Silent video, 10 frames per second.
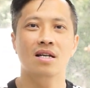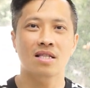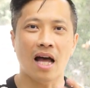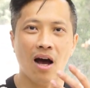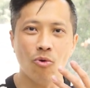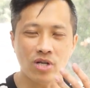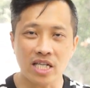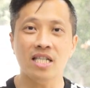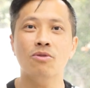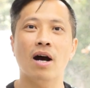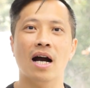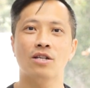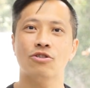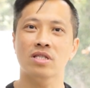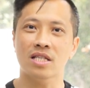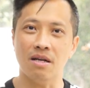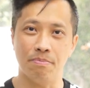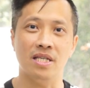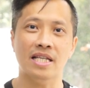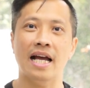然后我希望啊，就是这个
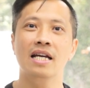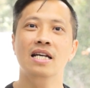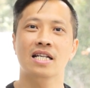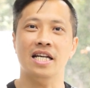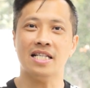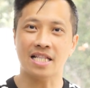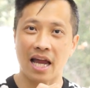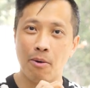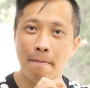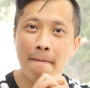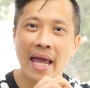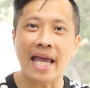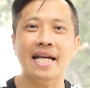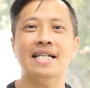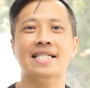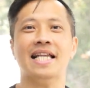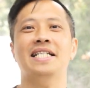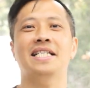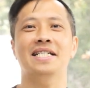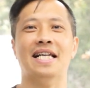比赛可以在台湾每个赛
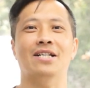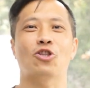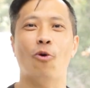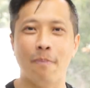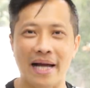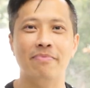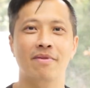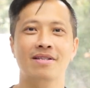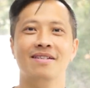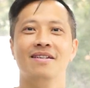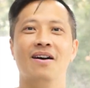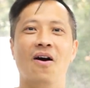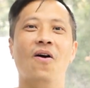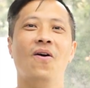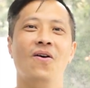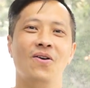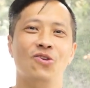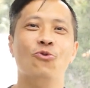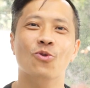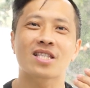车场都办哦，因
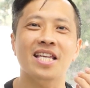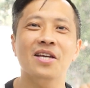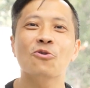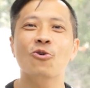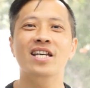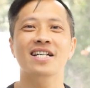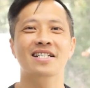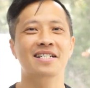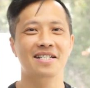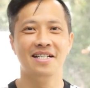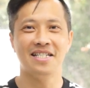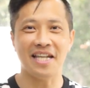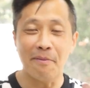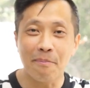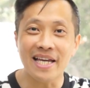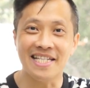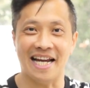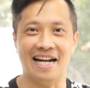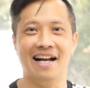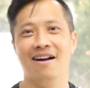为我听过一个前辈讲
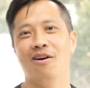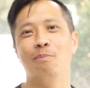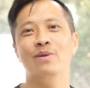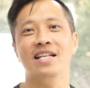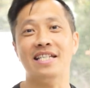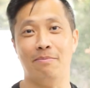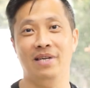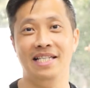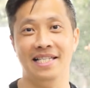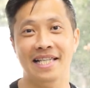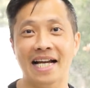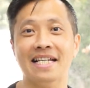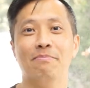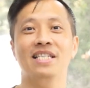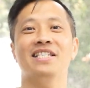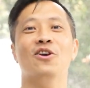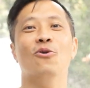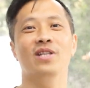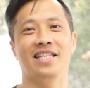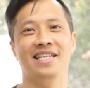啊，哦不能讲名字，等下讲名字也有
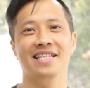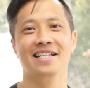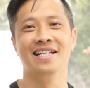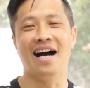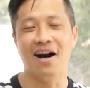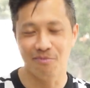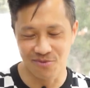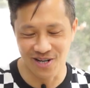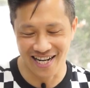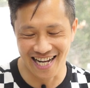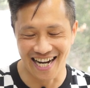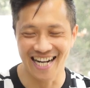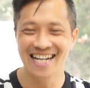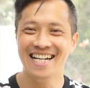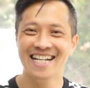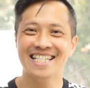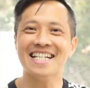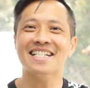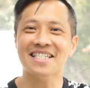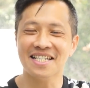问题。好，不会啦，这
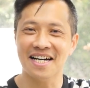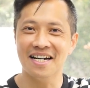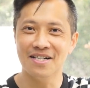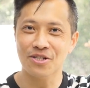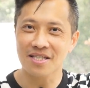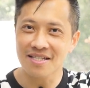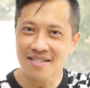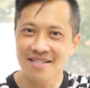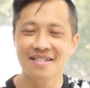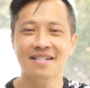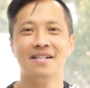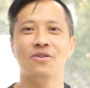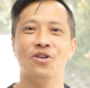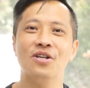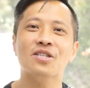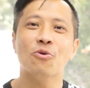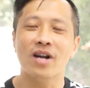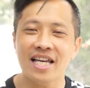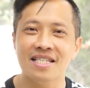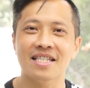个是个，就是有一次我
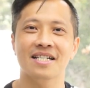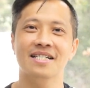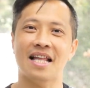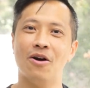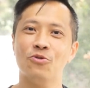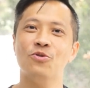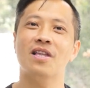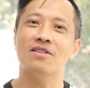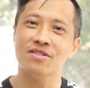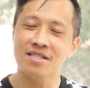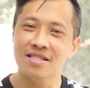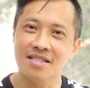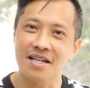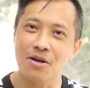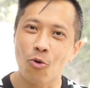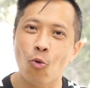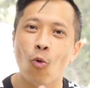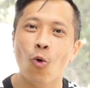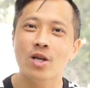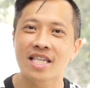练车，然后遇到就是这个
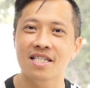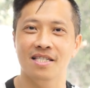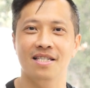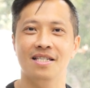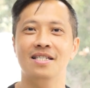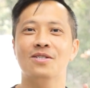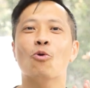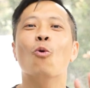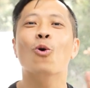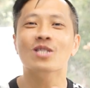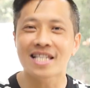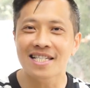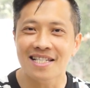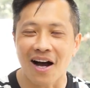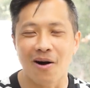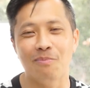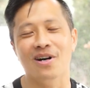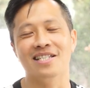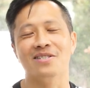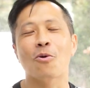国字，国字哦，不好意
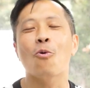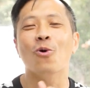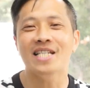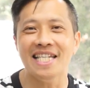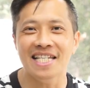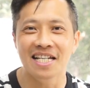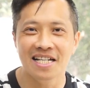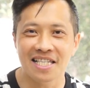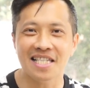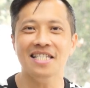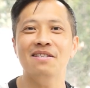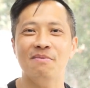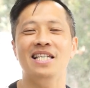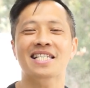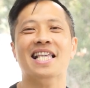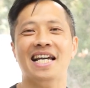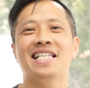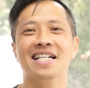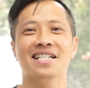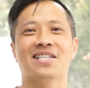思，国际知名赛
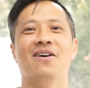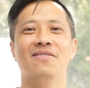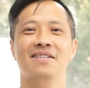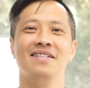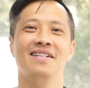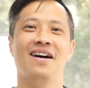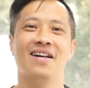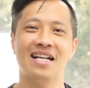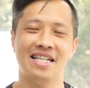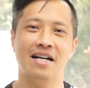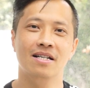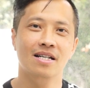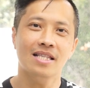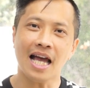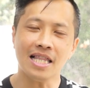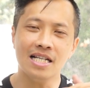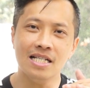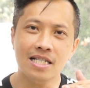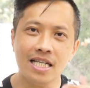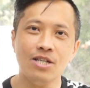车手。好，他讲他的
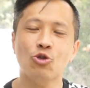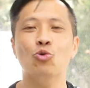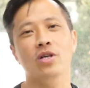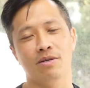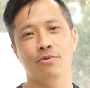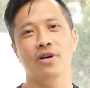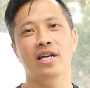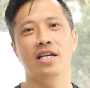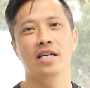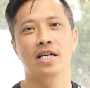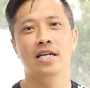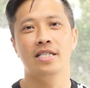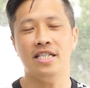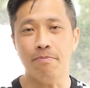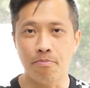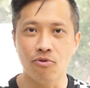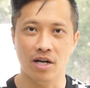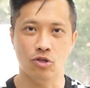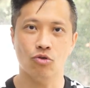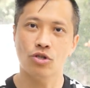技术为什么会进步很
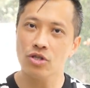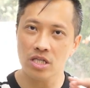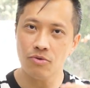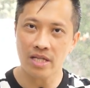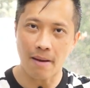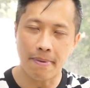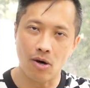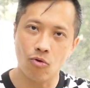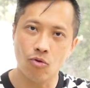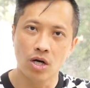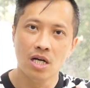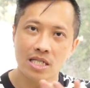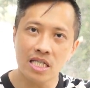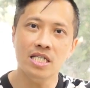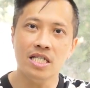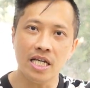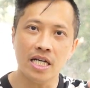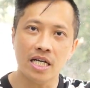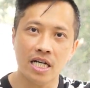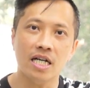多，就是因为他跑过世界
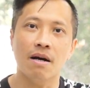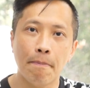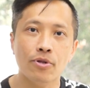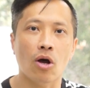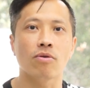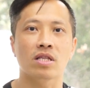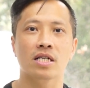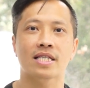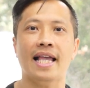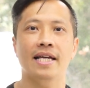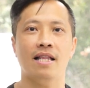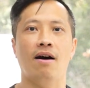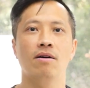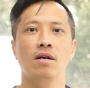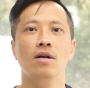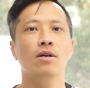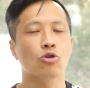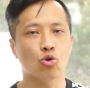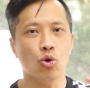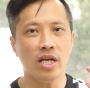各个不同的赛道，
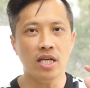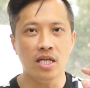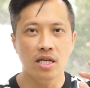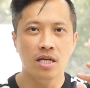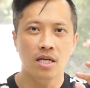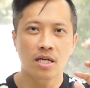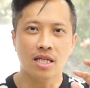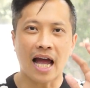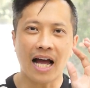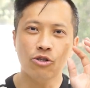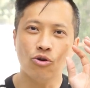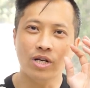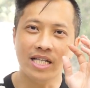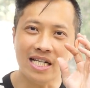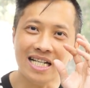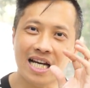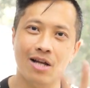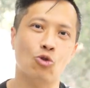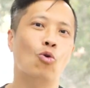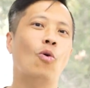所以他就会经历很
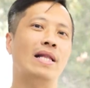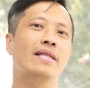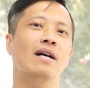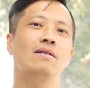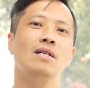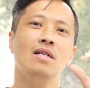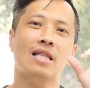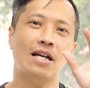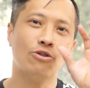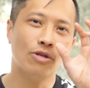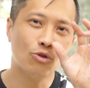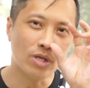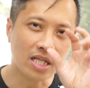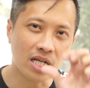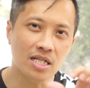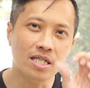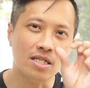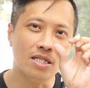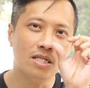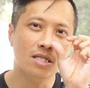多弯道，他就会对车子
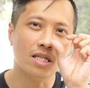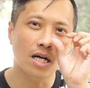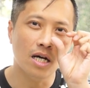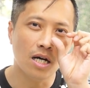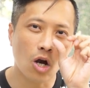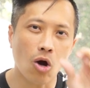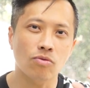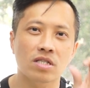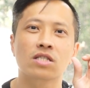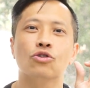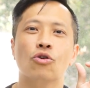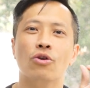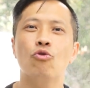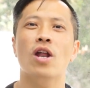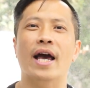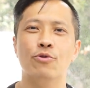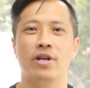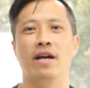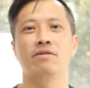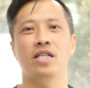的控制就会越来越
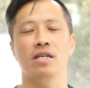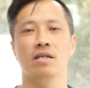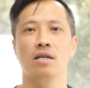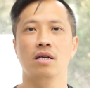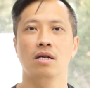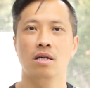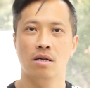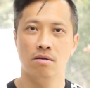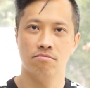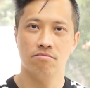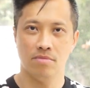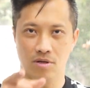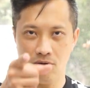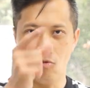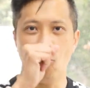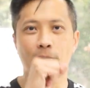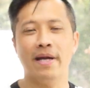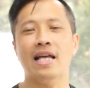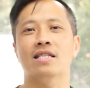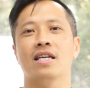了解。我有被
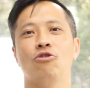他这一